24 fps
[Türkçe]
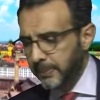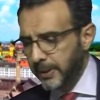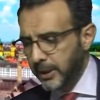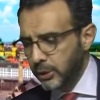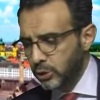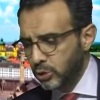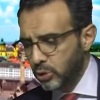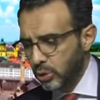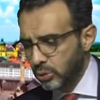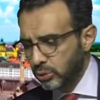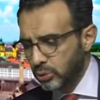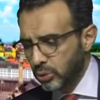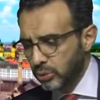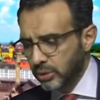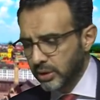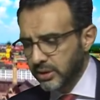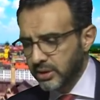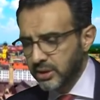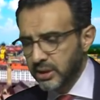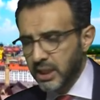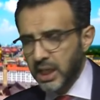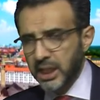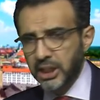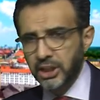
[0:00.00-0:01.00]
pek çok
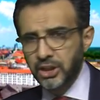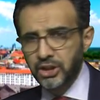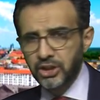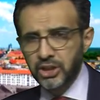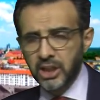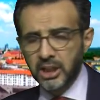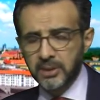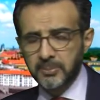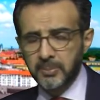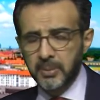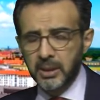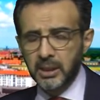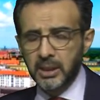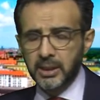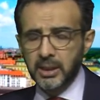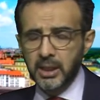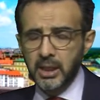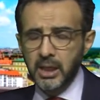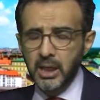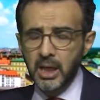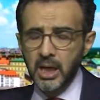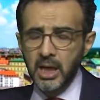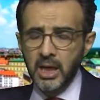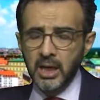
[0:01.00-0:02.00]
noktasında
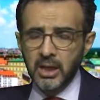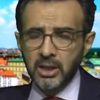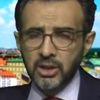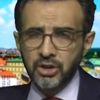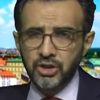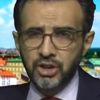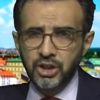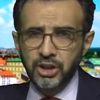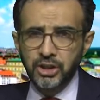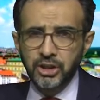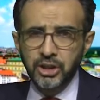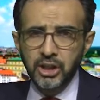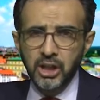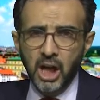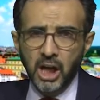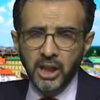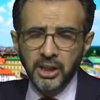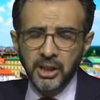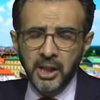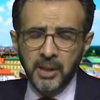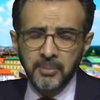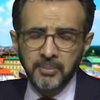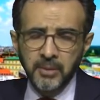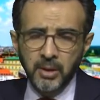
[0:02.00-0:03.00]
işletmeleri ciddi
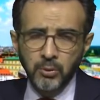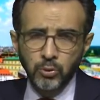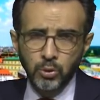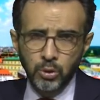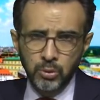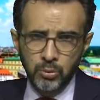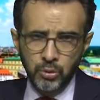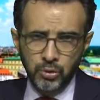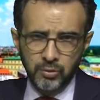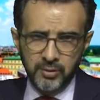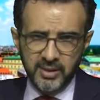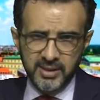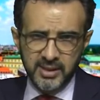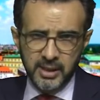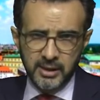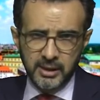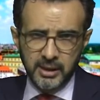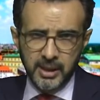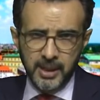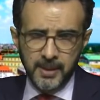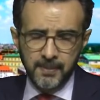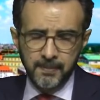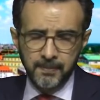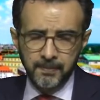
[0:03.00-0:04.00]
anlamda vurmuş
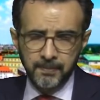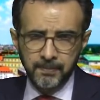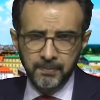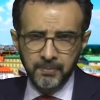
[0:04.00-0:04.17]
vaziyette.